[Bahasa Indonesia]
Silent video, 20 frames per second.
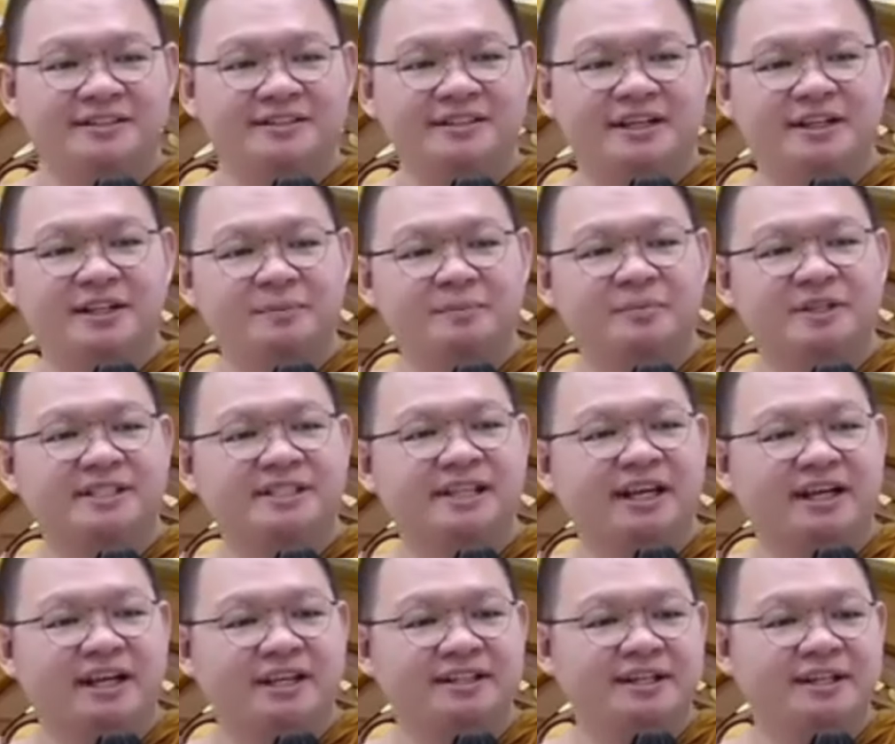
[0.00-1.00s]
Jadi
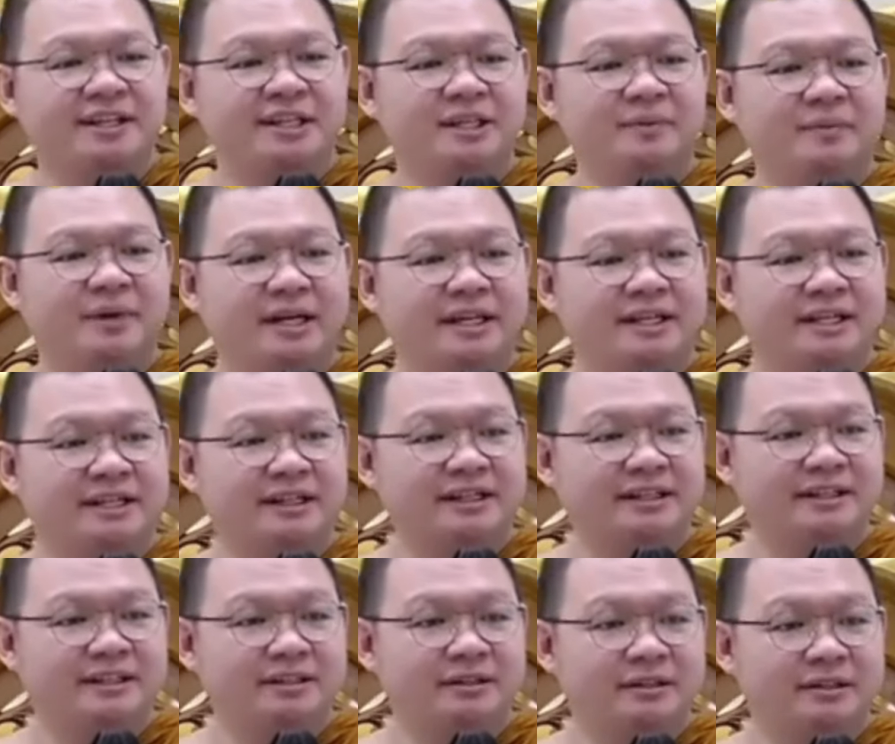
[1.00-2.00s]
persenannya
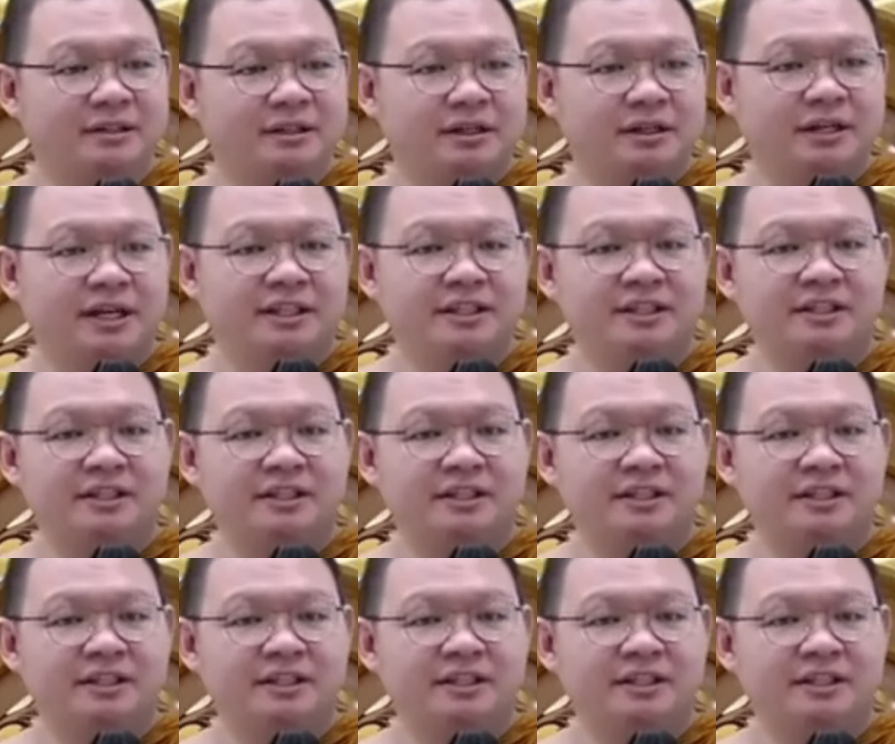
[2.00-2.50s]
gimana? Nanti